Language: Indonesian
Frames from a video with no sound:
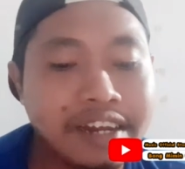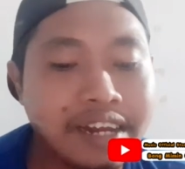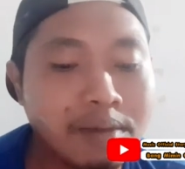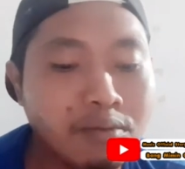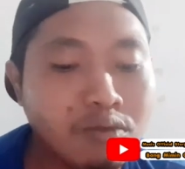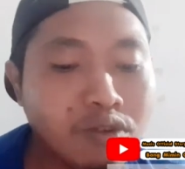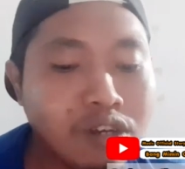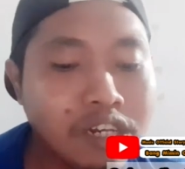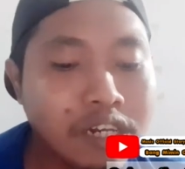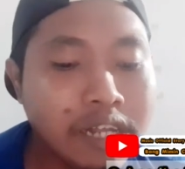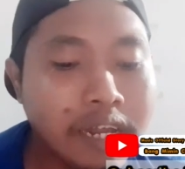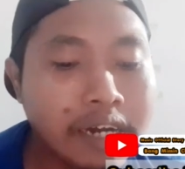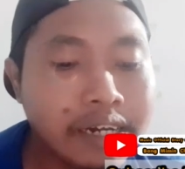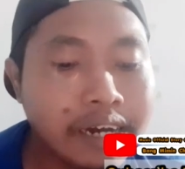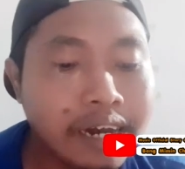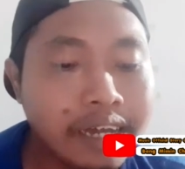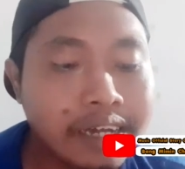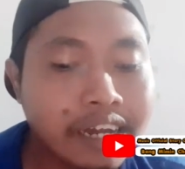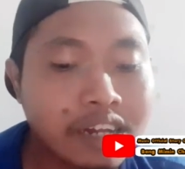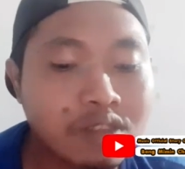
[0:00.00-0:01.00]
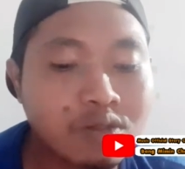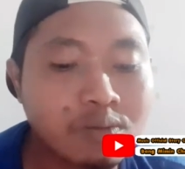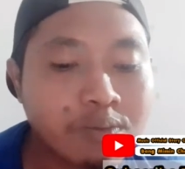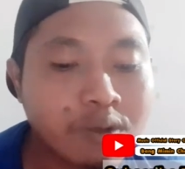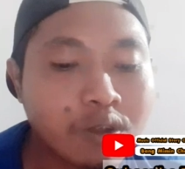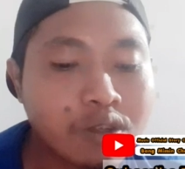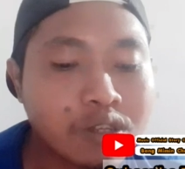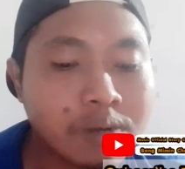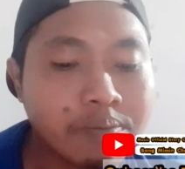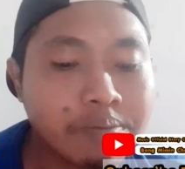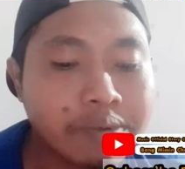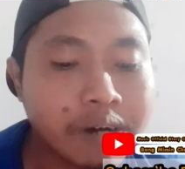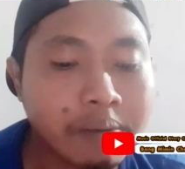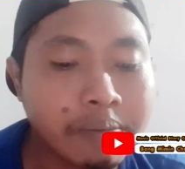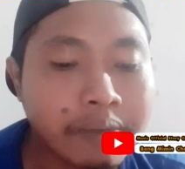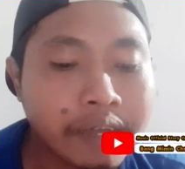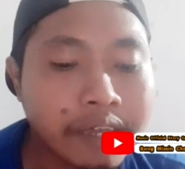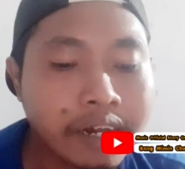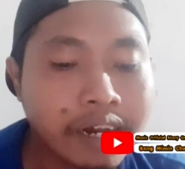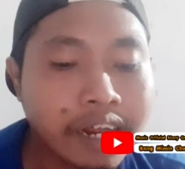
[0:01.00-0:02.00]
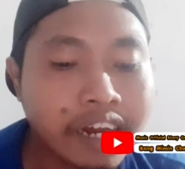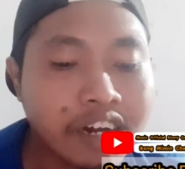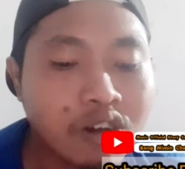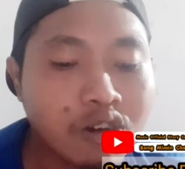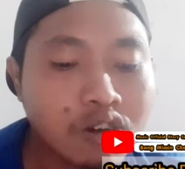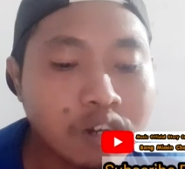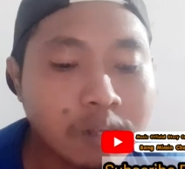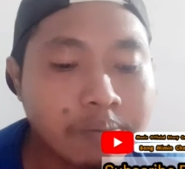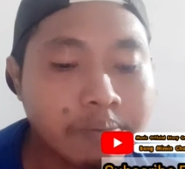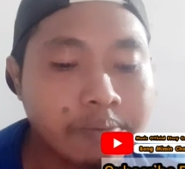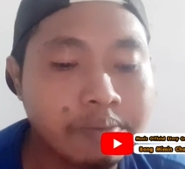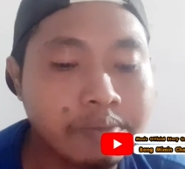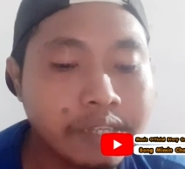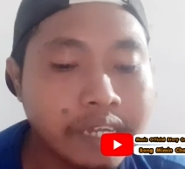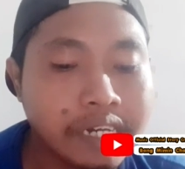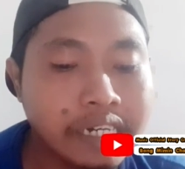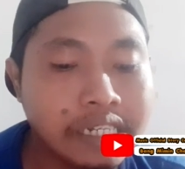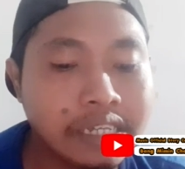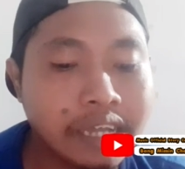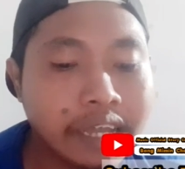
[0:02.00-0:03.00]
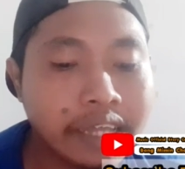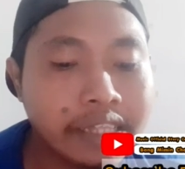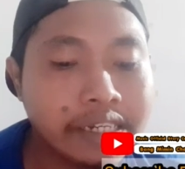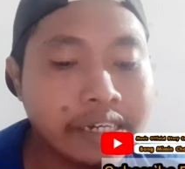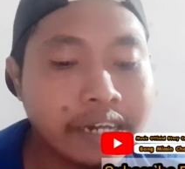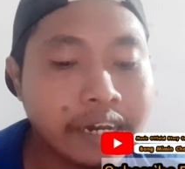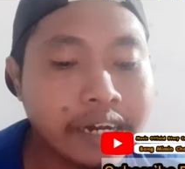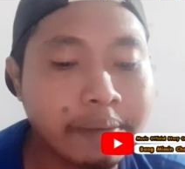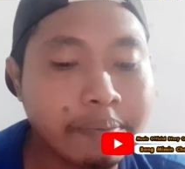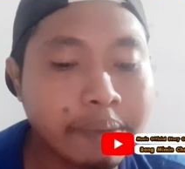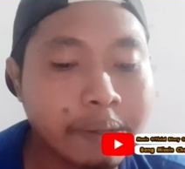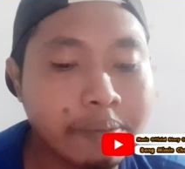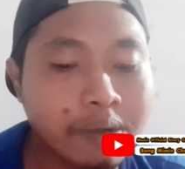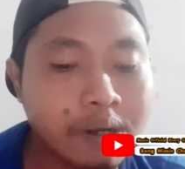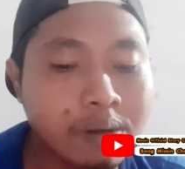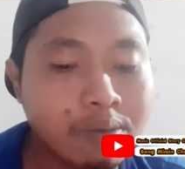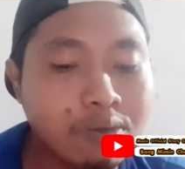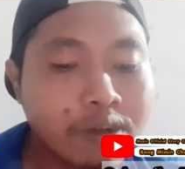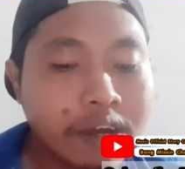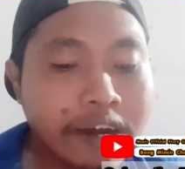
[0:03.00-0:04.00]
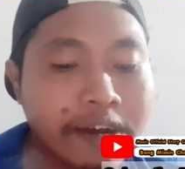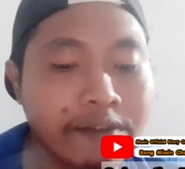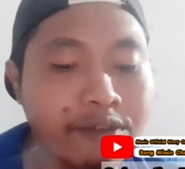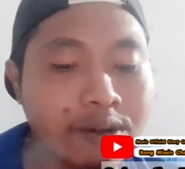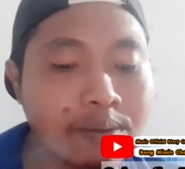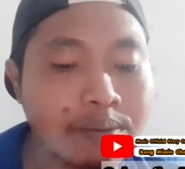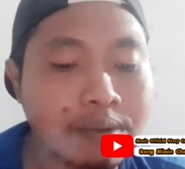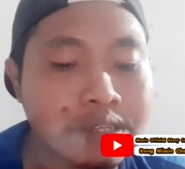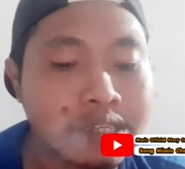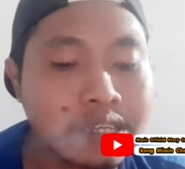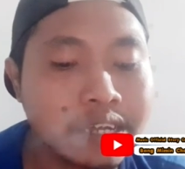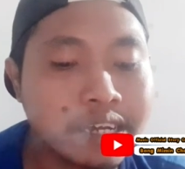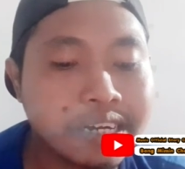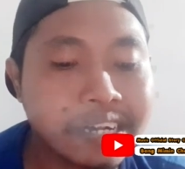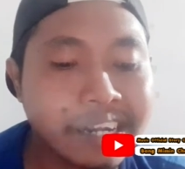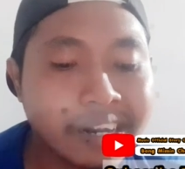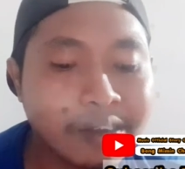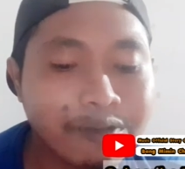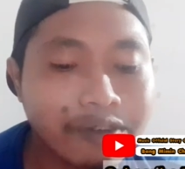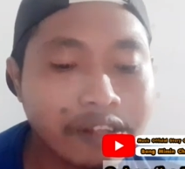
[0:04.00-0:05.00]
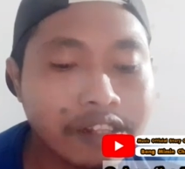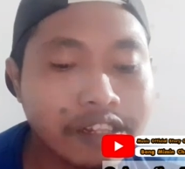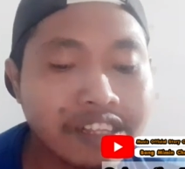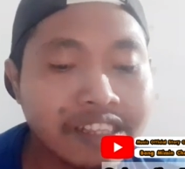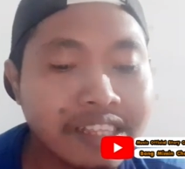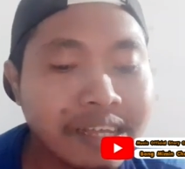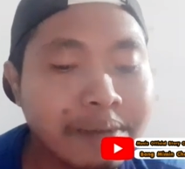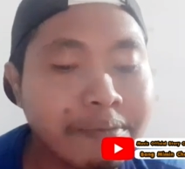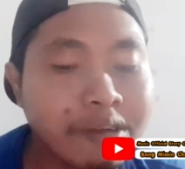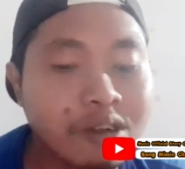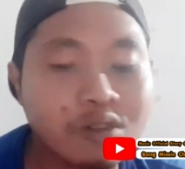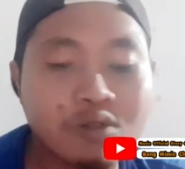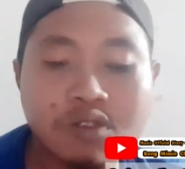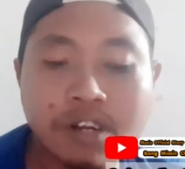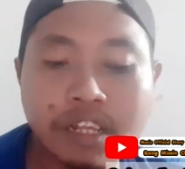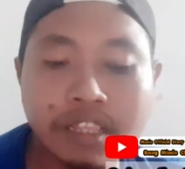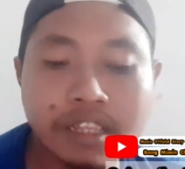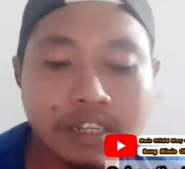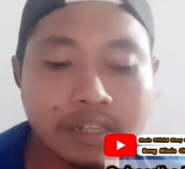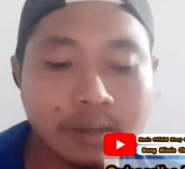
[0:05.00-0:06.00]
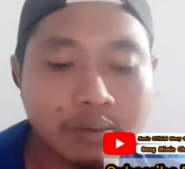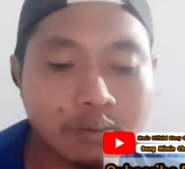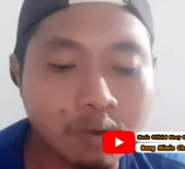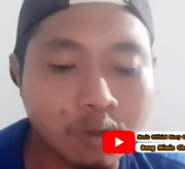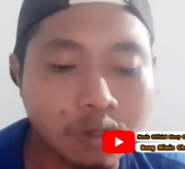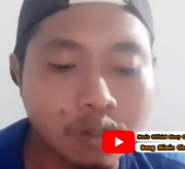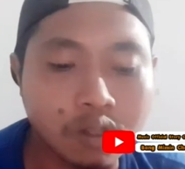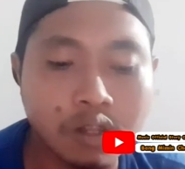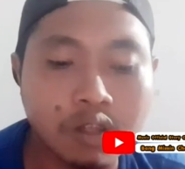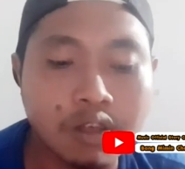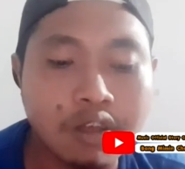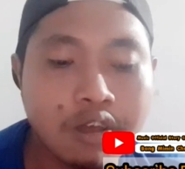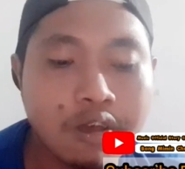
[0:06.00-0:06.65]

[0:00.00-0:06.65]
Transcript: Namun ini adalah kartu ponsel prabayar anonim, jadi saya tidak dapat menemukan informasi yang relevan tentang pengguna tersebut.